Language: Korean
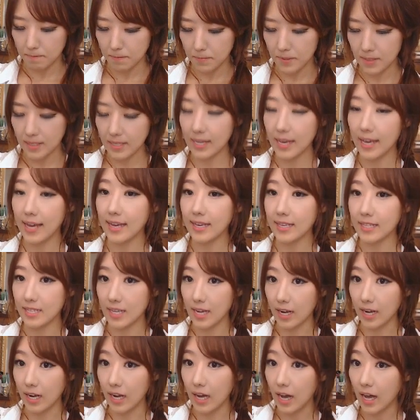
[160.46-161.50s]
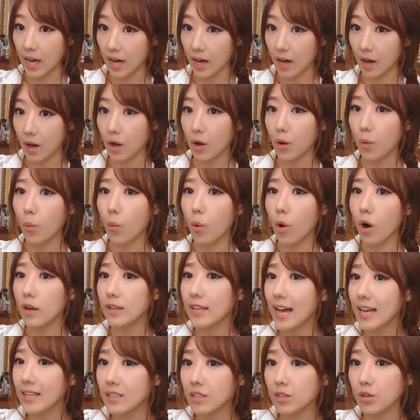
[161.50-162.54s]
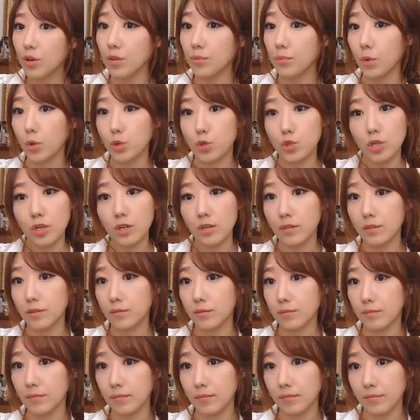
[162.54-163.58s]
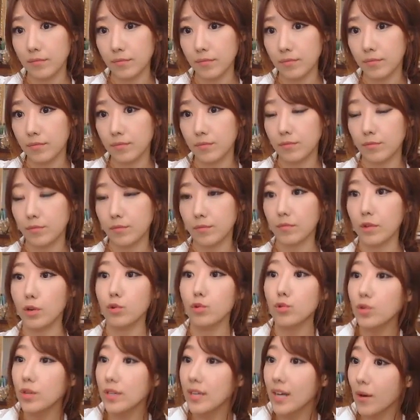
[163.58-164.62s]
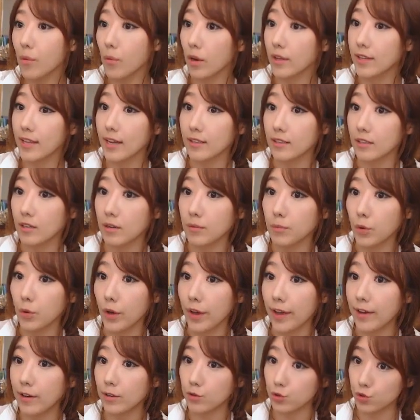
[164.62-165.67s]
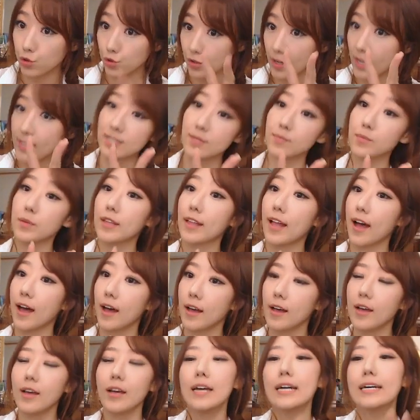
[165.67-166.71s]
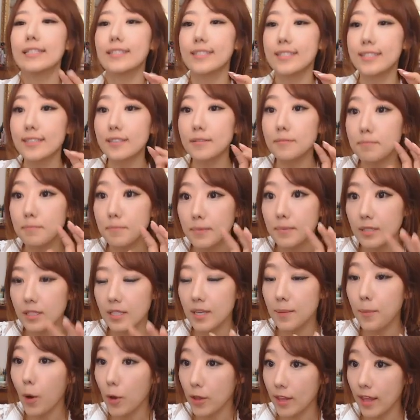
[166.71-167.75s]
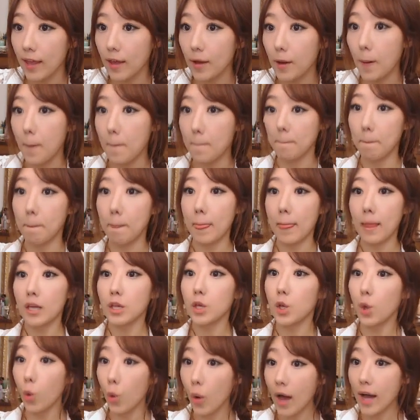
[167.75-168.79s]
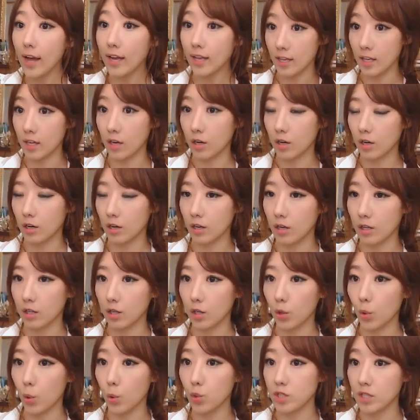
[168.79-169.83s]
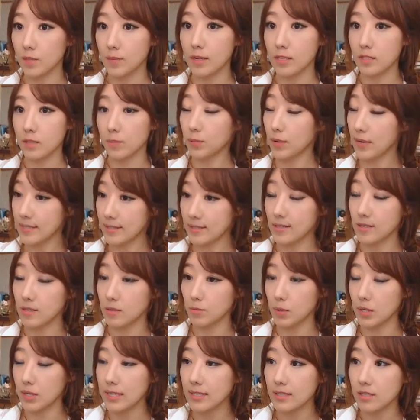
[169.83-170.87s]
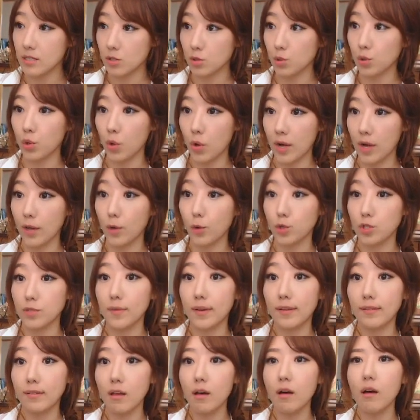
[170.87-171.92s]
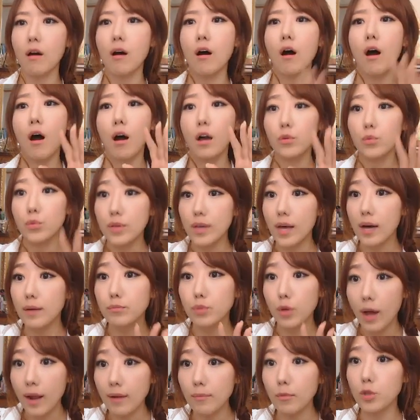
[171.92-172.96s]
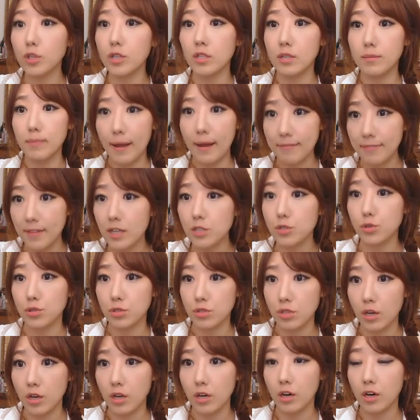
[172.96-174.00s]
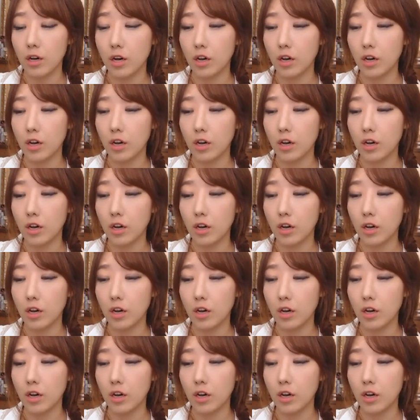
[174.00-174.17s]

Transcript: 피해자가 원하는 건 뭐죠? 우리가 원하는 건 뭐예요? 두 가지입니다. 지금 이번에요. 교황이요. 오시면서 프란시스, 프란시스코 교황이 오시면서 위안부 할머니를 만나셨어요.